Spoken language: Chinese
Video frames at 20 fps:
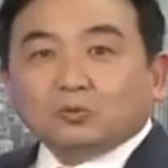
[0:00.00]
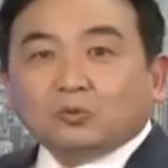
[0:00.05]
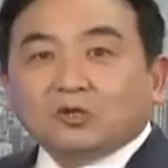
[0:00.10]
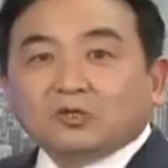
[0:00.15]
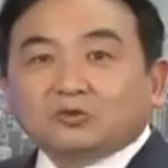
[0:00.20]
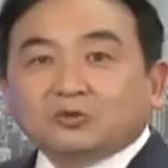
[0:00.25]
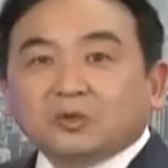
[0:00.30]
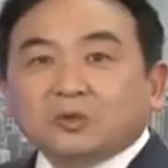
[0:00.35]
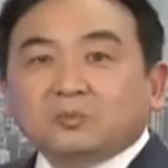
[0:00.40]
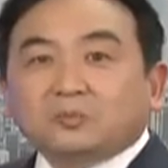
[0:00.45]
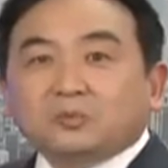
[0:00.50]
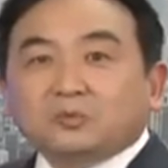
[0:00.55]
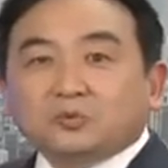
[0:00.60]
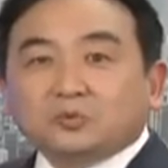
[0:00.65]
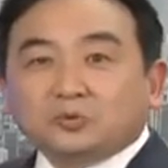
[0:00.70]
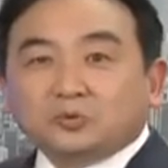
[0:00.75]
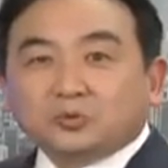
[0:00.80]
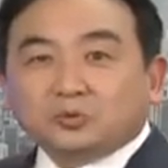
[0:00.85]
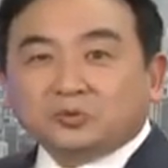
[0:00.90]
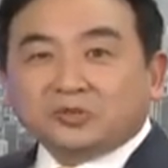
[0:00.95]
我最
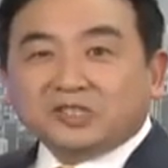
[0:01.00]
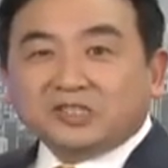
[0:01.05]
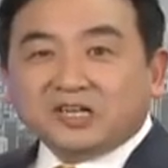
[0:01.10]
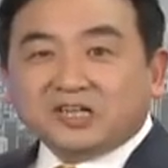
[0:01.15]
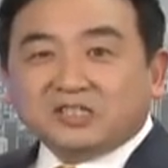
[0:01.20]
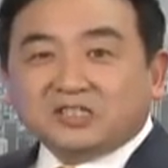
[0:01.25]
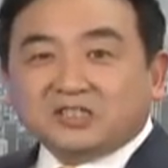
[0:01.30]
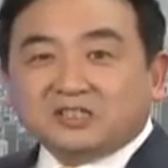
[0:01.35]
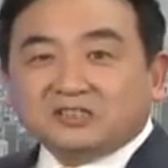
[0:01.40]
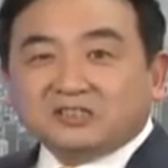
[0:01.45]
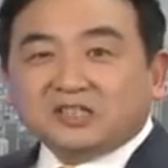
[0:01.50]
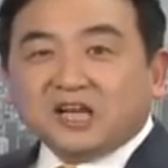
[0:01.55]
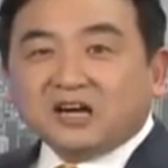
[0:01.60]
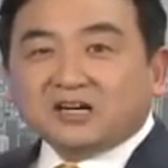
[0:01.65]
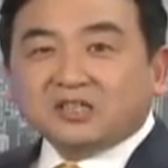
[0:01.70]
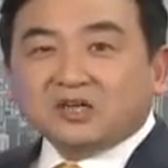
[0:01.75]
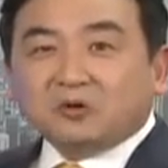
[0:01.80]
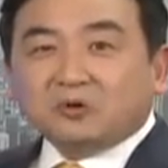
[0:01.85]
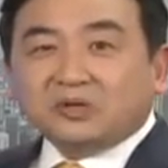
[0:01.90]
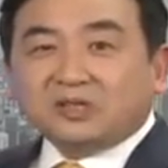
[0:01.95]
朴素的认识，
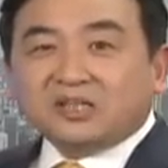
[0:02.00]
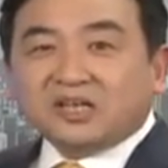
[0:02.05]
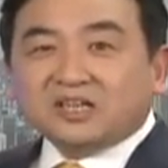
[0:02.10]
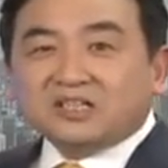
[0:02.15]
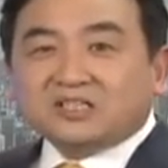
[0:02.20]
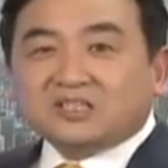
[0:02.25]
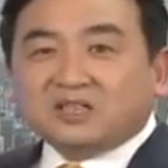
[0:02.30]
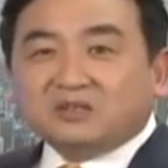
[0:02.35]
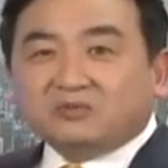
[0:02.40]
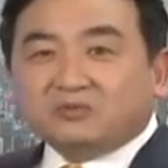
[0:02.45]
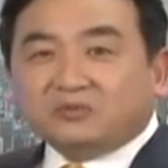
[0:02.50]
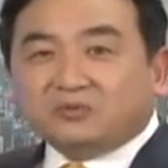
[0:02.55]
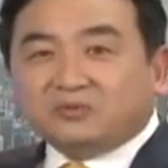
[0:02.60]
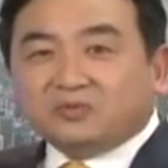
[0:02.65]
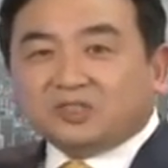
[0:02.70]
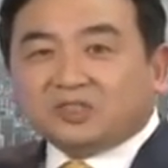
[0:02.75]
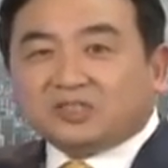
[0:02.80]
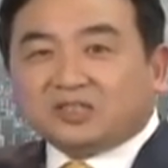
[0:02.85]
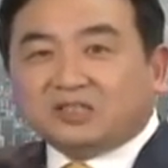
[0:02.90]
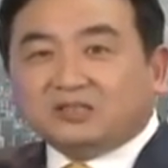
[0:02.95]
当有一天
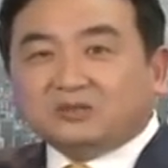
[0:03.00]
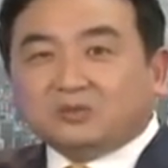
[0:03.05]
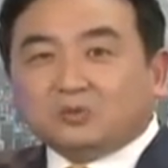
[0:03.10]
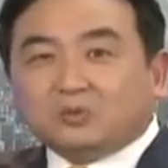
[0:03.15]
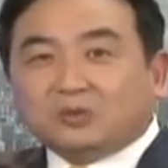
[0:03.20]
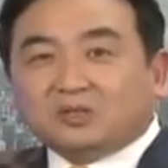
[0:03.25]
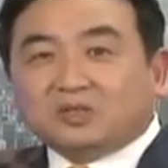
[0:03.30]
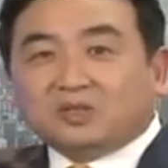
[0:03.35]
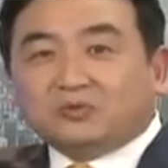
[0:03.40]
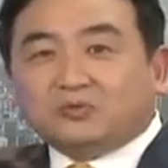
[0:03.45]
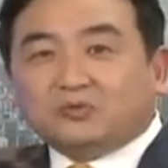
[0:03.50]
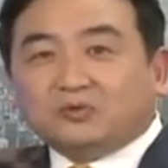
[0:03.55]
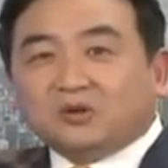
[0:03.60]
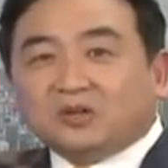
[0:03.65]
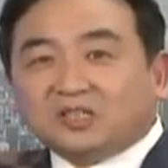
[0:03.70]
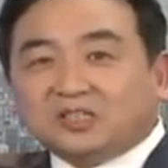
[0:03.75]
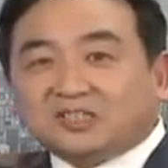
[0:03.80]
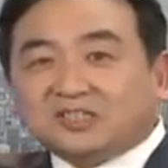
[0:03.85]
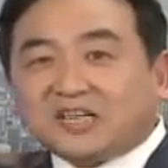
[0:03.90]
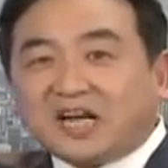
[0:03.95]
神或者
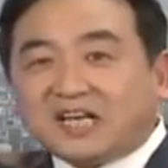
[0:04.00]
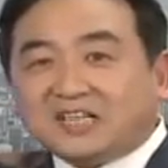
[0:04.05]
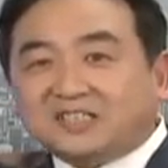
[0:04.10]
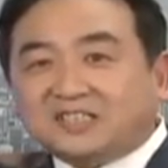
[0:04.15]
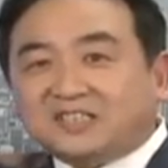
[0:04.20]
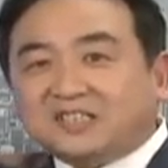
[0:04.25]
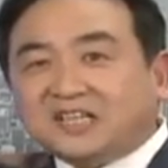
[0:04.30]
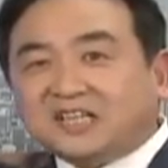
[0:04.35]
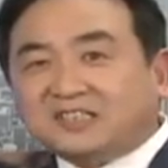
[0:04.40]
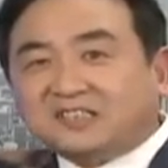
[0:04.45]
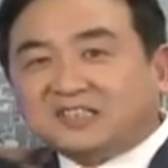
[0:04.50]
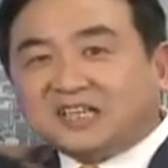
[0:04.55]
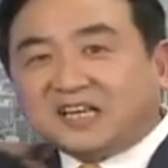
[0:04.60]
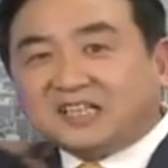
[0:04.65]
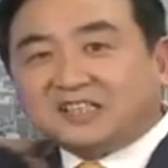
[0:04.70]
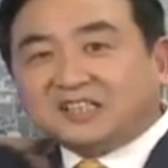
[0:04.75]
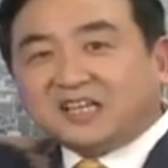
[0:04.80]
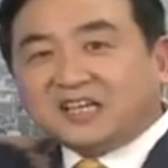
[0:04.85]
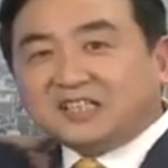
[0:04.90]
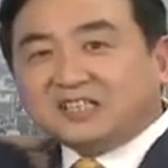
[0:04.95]
佛展现
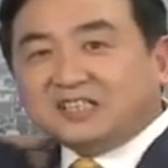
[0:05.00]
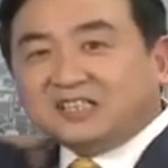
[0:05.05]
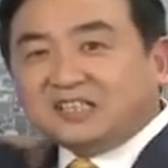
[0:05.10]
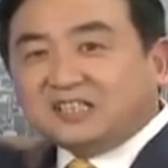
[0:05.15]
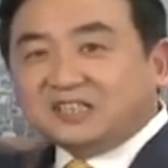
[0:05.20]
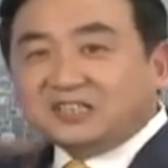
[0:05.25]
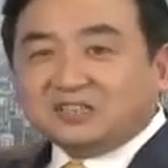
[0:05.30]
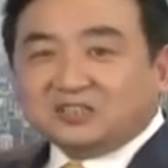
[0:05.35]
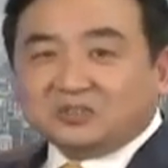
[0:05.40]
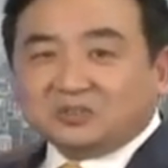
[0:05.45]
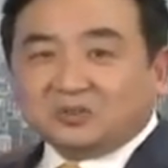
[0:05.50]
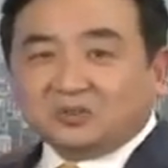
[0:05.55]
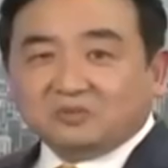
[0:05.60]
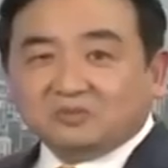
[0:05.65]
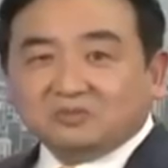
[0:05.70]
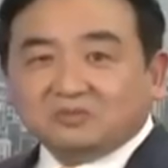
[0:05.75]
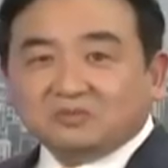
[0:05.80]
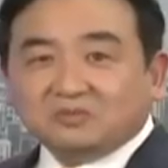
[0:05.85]
在天际的时候，